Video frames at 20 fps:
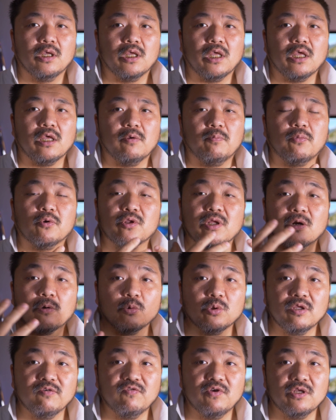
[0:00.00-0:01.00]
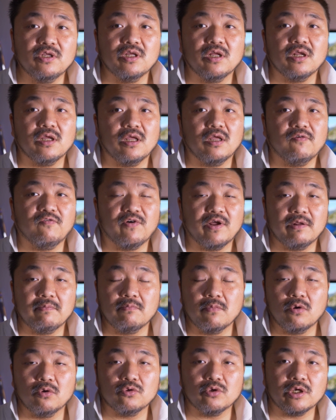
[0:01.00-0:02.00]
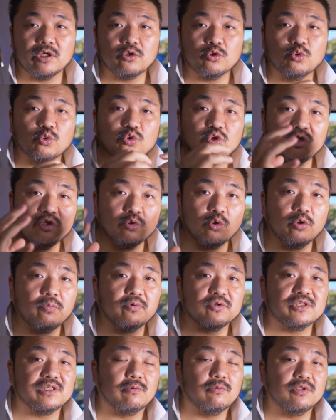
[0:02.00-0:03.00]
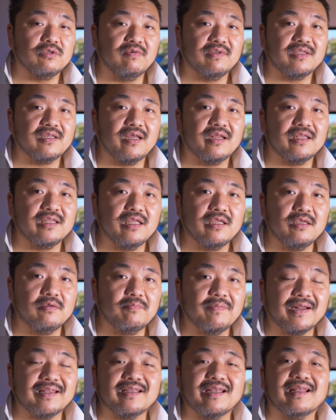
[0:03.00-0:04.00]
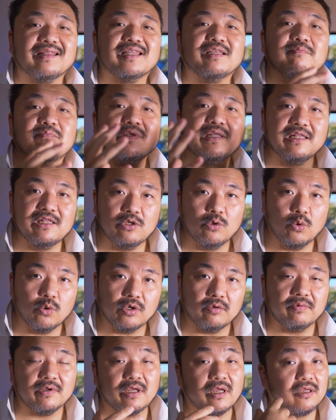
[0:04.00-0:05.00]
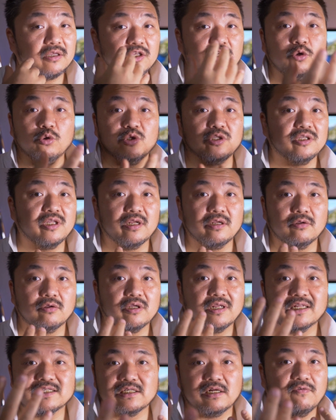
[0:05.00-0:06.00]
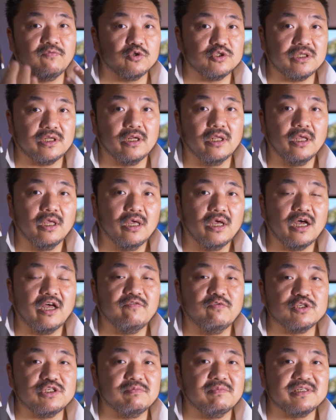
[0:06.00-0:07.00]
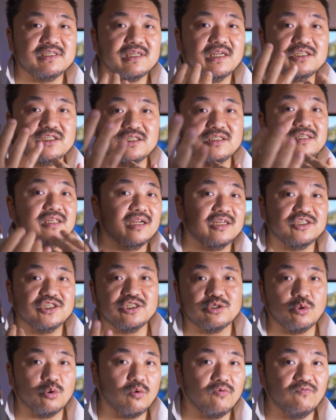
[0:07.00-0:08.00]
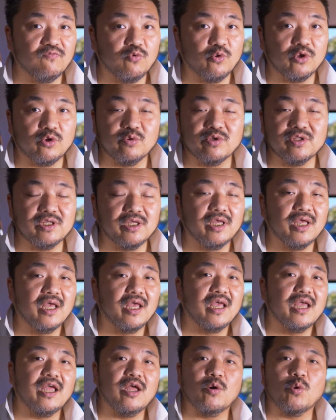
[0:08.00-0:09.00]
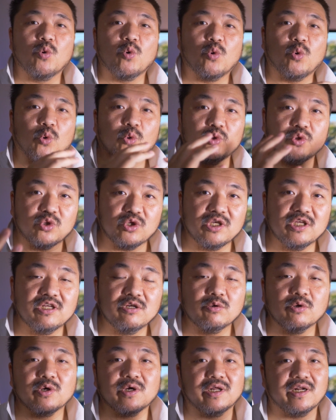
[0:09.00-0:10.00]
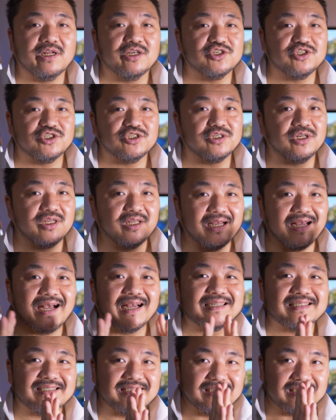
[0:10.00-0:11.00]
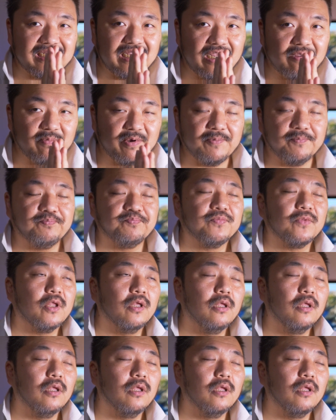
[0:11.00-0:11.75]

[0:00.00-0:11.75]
e poter condividere e fare in modo che tutti noi possiamo diventare dei praticanti migliori, perché anch'io, inter- grazie vostra, ai vostri messaggi, interagisco con voi, quindi è un continuo crescere assieme.